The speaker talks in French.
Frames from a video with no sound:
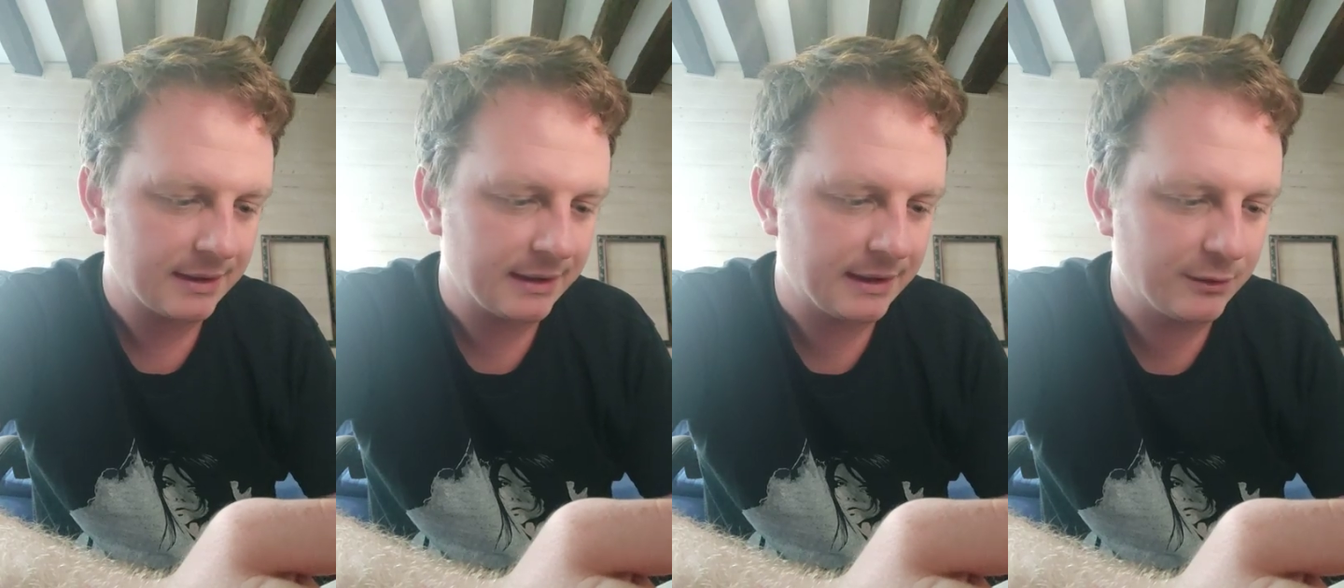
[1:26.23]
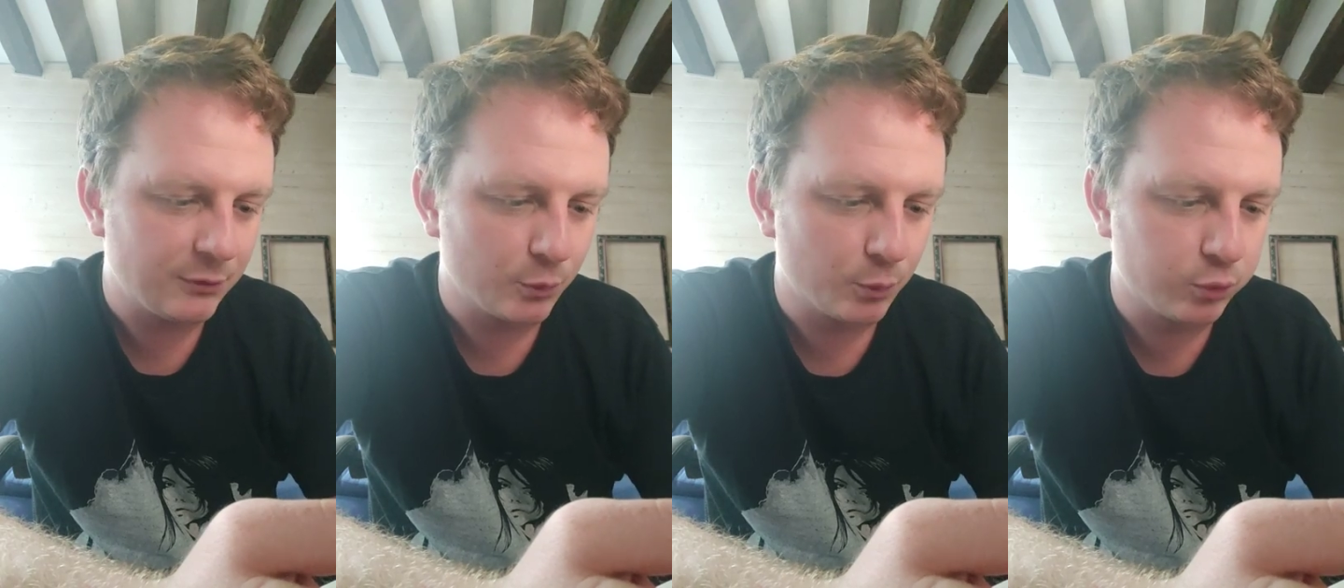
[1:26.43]

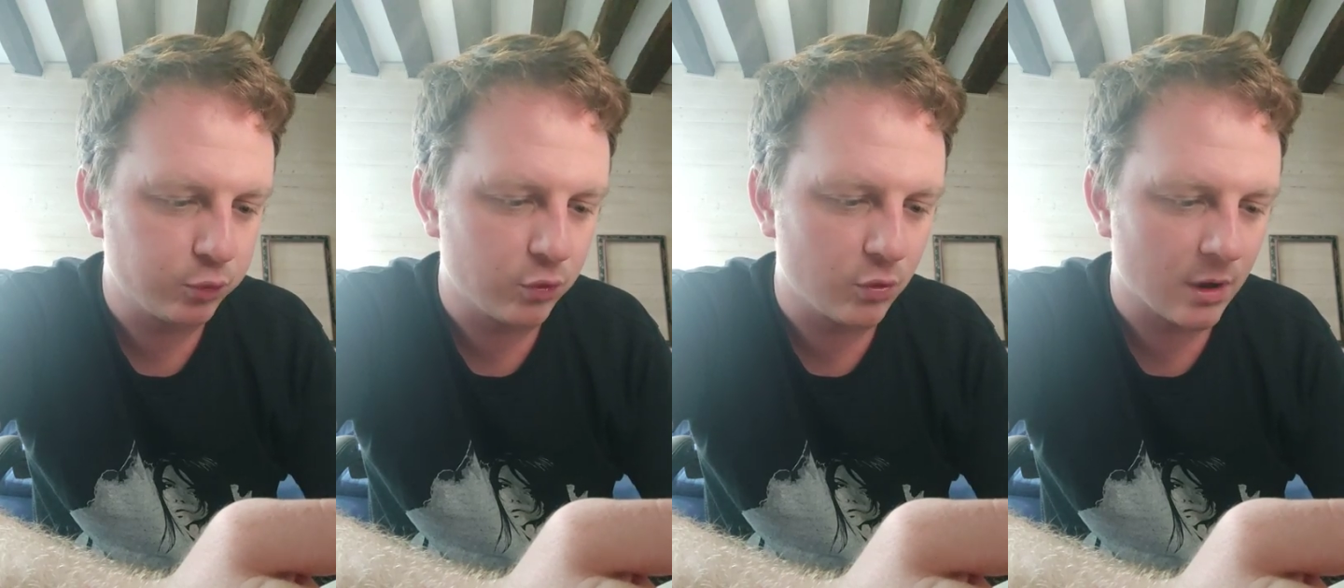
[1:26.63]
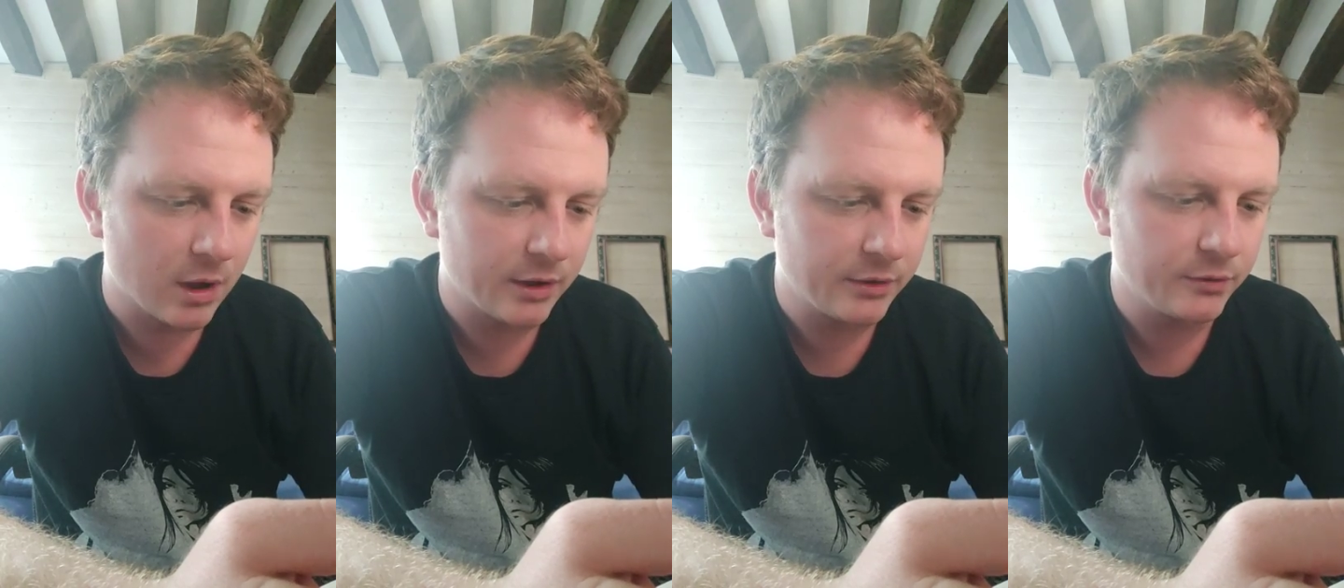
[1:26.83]
aient le
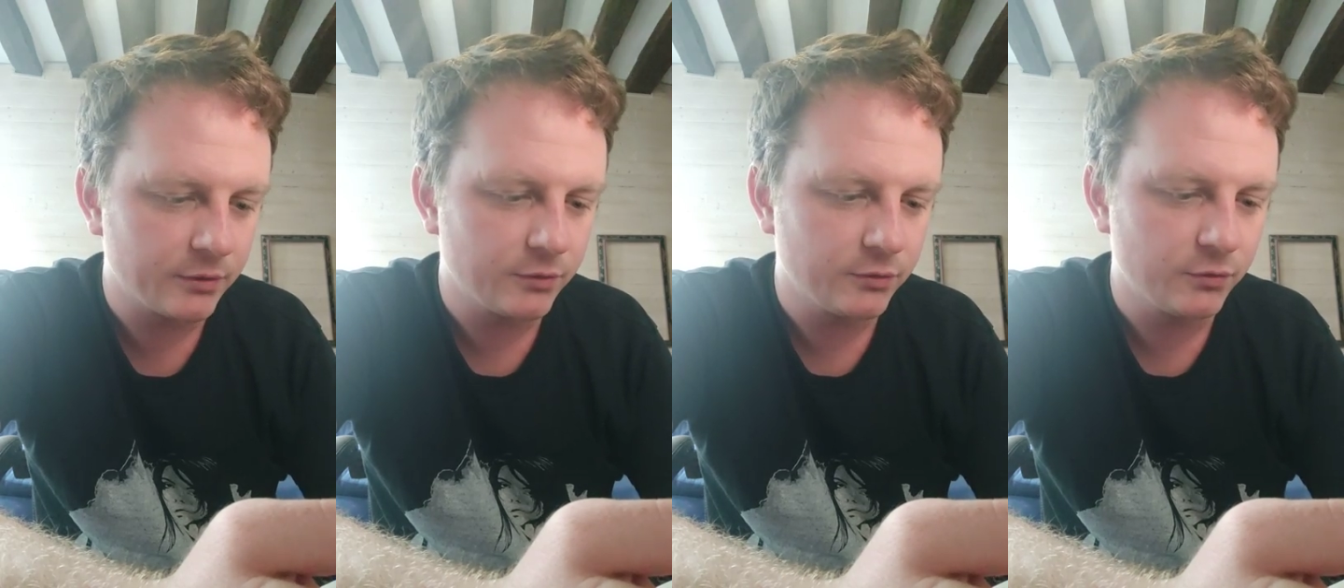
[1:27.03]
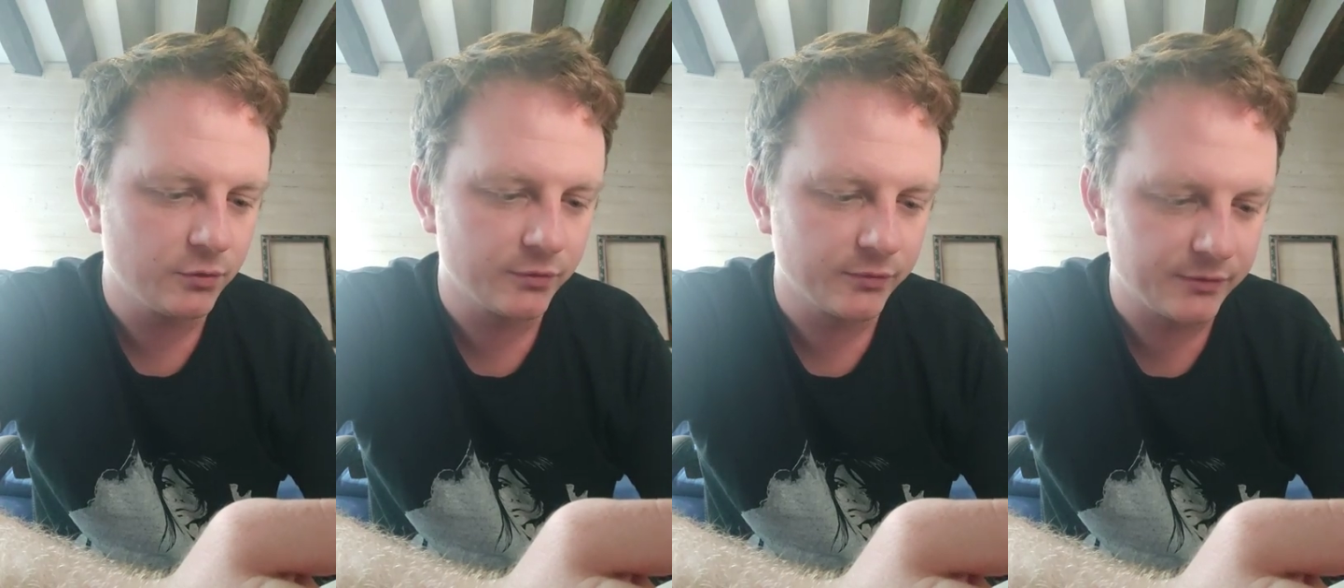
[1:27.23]
poids
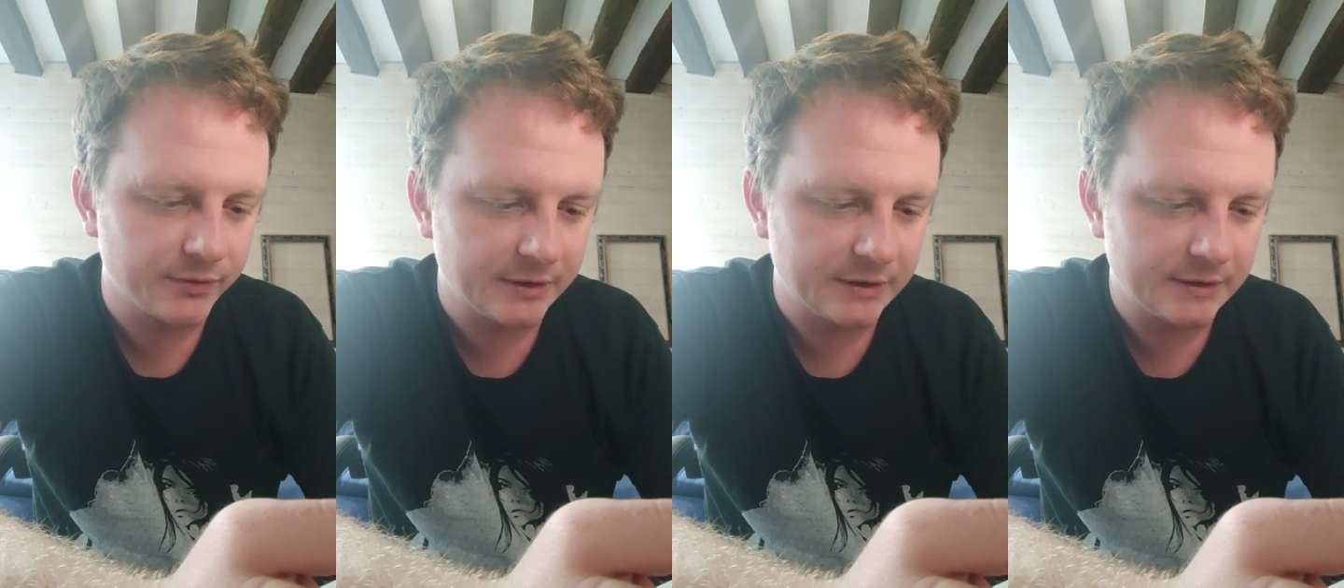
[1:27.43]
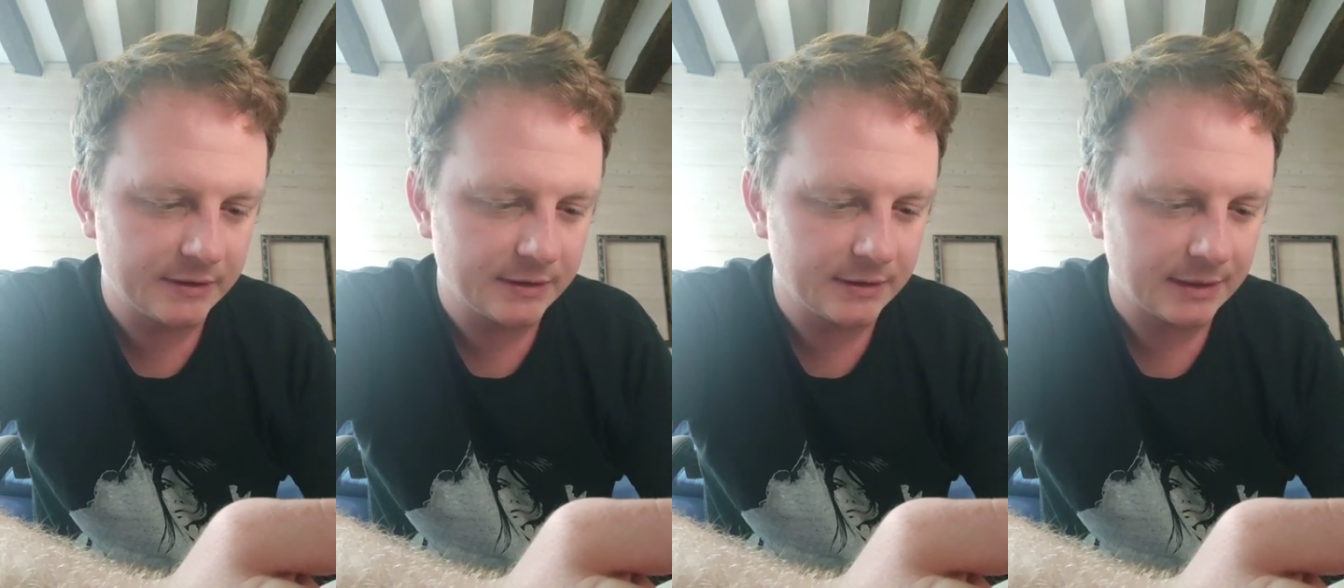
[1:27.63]
d'une
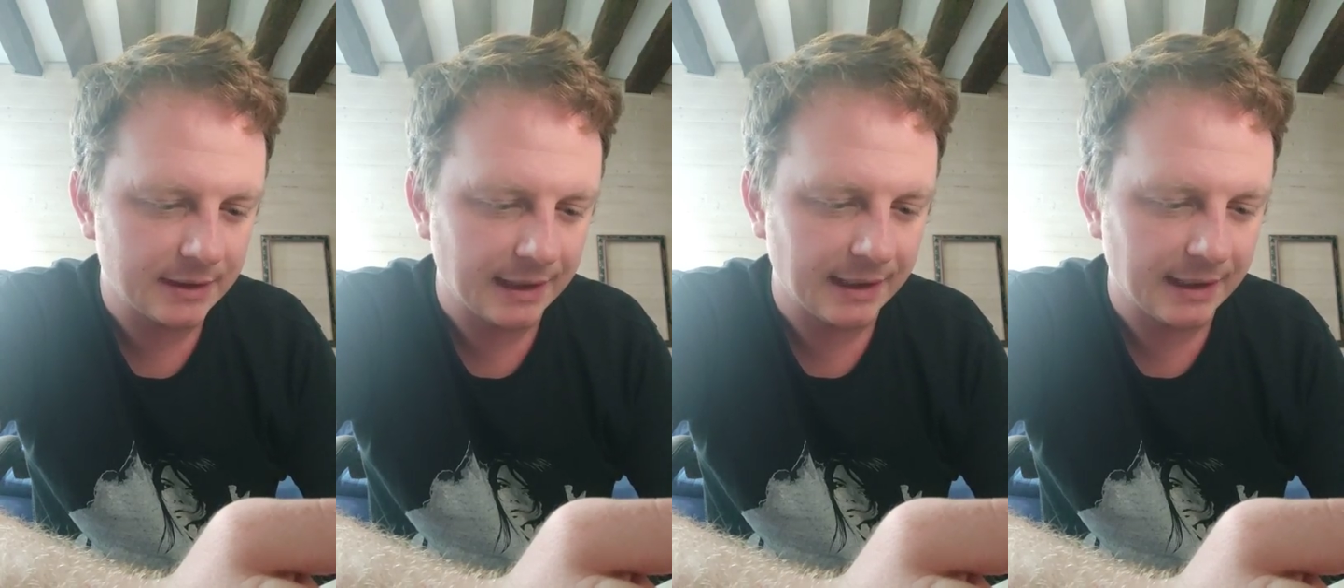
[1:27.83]
vie,